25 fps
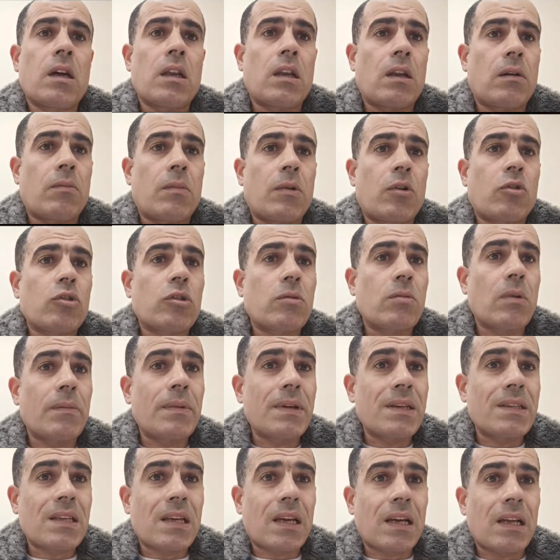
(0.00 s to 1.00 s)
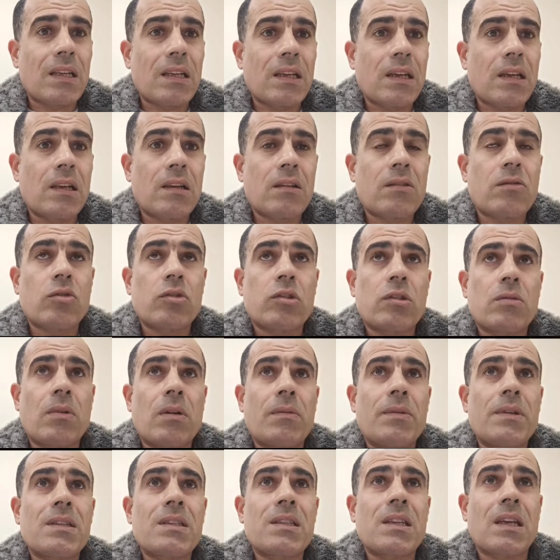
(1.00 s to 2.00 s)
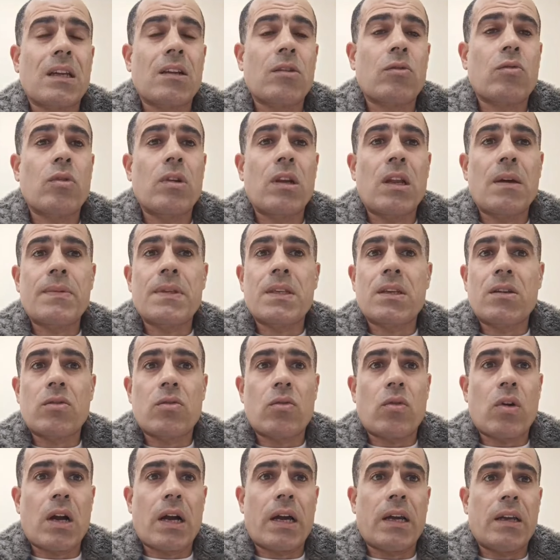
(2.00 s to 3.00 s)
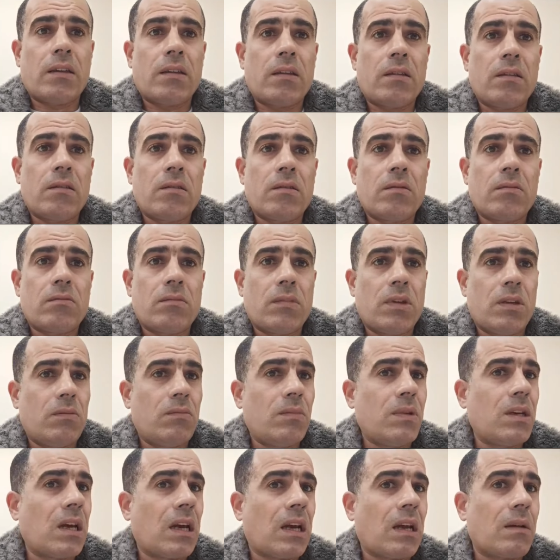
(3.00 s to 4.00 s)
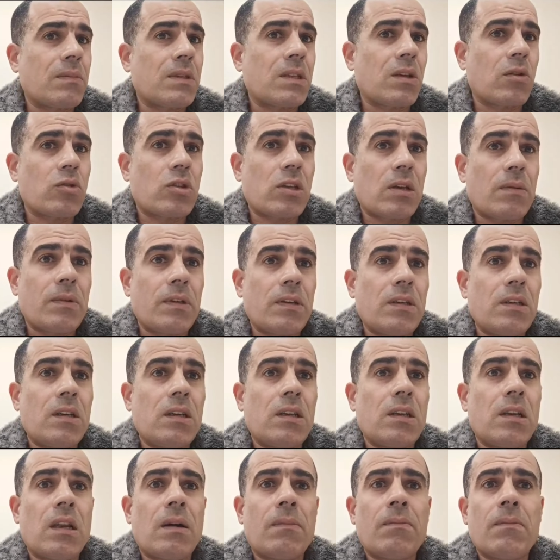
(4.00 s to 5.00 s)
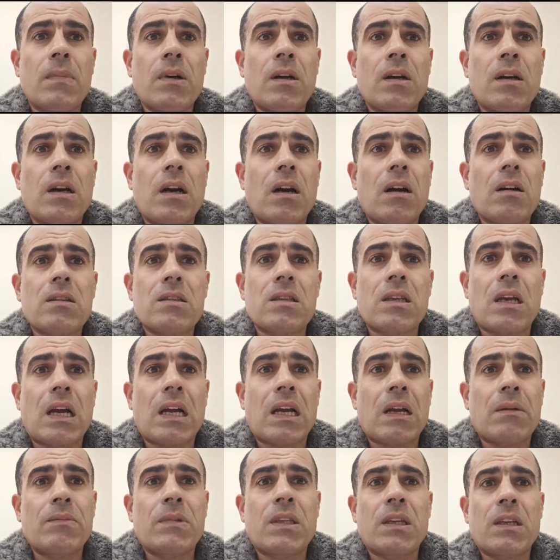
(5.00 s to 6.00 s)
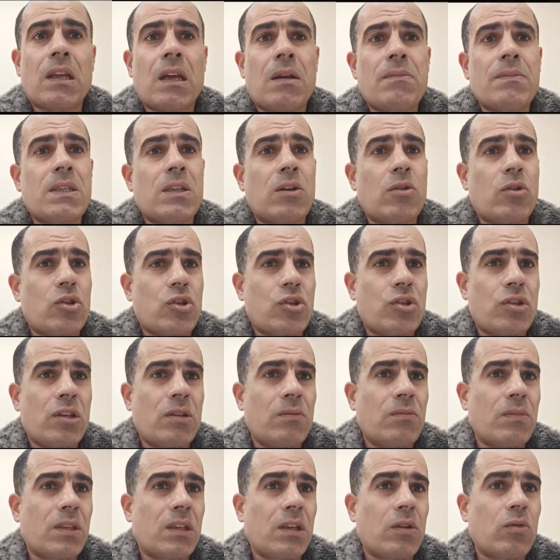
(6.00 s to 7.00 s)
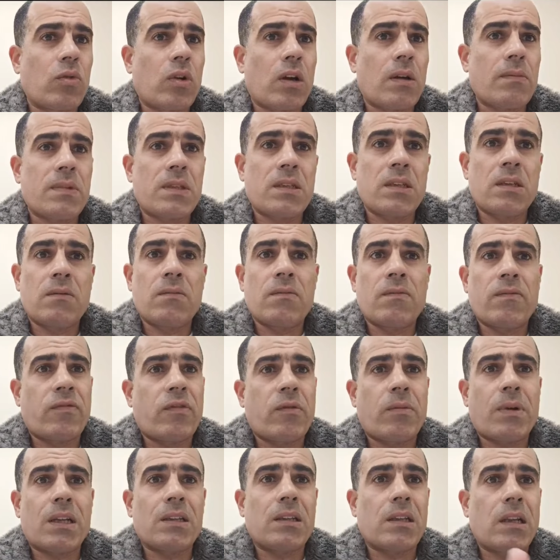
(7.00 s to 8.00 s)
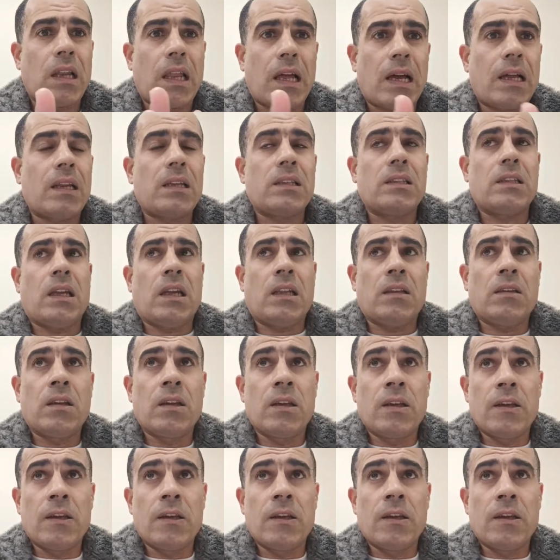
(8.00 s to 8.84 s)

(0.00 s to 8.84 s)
انا لما كنت ببيع زغاليل كنت ببيع الزغاليل كلها بسعر واحد من 175 لما اقصى حاجه 225 250 في بعض الحالات يعني